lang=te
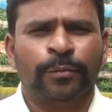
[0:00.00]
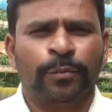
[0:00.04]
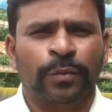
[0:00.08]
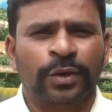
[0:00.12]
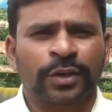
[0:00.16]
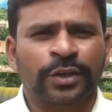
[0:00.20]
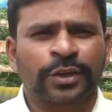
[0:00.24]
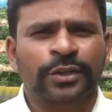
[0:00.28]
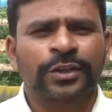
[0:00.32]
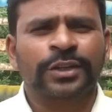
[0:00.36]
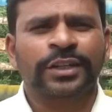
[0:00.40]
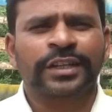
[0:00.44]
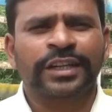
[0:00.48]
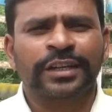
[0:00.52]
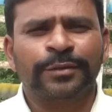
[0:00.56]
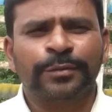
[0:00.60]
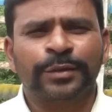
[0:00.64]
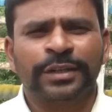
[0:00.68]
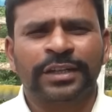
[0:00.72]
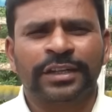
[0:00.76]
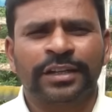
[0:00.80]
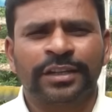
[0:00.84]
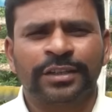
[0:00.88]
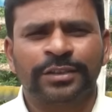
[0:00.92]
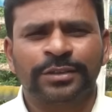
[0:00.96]
మొన్నటికి
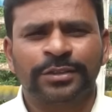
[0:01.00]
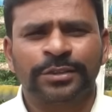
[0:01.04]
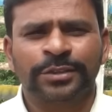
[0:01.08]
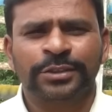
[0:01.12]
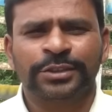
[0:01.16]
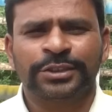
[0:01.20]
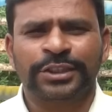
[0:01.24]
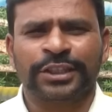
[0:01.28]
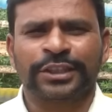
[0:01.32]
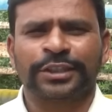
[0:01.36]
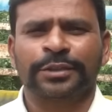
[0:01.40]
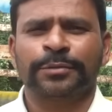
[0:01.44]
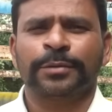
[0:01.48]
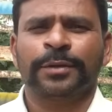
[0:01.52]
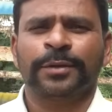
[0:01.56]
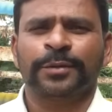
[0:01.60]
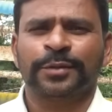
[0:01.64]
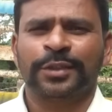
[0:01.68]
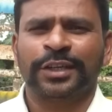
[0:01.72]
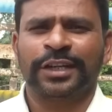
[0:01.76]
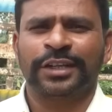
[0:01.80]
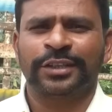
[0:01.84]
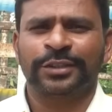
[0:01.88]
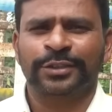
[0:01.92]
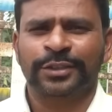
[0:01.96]
ఏమన్నాడు చంద్రబాబు
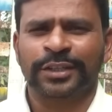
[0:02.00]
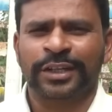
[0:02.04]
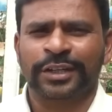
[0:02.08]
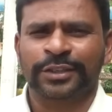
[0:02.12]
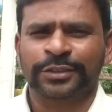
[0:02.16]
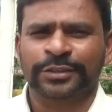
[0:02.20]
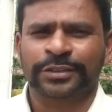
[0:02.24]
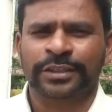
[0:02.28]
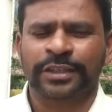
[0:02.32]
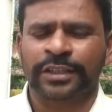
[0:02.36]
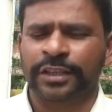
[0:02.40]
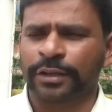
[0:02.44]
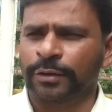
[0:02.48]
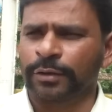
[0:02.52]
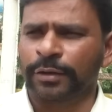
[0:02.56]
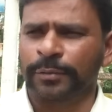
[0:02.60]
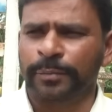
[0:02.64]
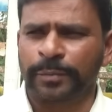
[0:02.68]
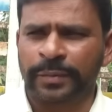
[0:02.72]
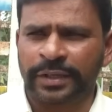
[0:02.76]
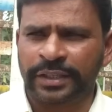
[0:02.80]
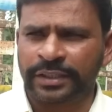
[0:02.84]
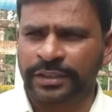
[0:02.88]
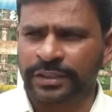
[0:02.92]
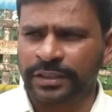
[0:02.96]
నాయుడు గారు స్కిల్
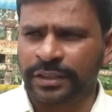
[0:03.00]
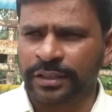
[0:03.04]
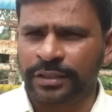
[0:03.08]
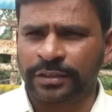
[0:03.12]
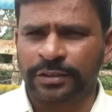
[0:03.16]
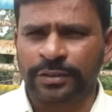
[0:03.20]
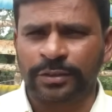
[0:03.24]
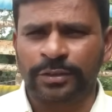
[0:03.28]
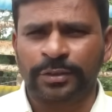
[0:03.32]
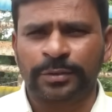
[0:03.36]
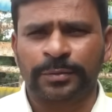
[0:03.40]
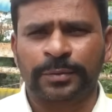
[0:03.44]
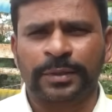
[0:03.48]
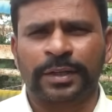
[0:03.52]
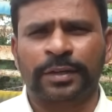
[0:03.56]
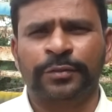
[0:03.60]
డెవలప్మెంట్ దాంట్లో